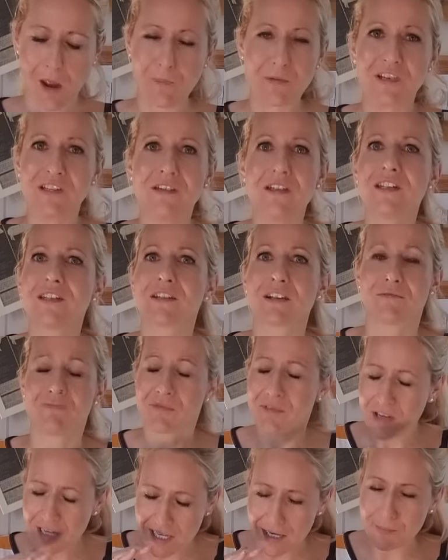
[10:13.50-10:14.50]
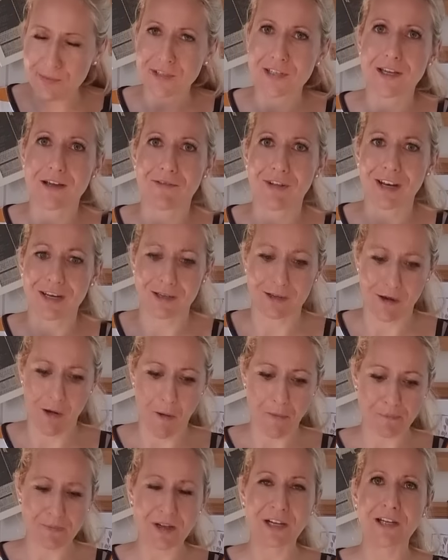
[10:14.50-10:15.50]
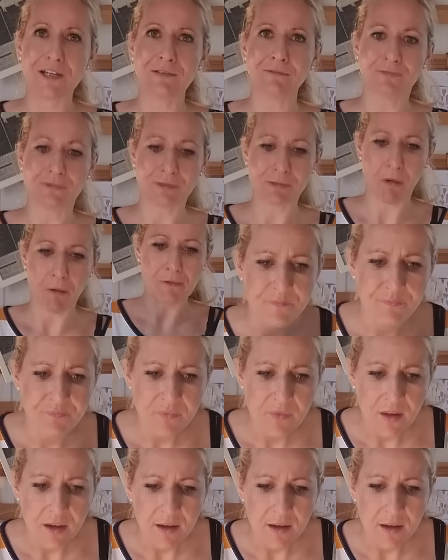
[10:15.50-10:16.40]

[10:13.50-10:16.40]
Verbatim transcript: Habe ich nicht, ich habe es nicht erwartet. Vicky? Ja.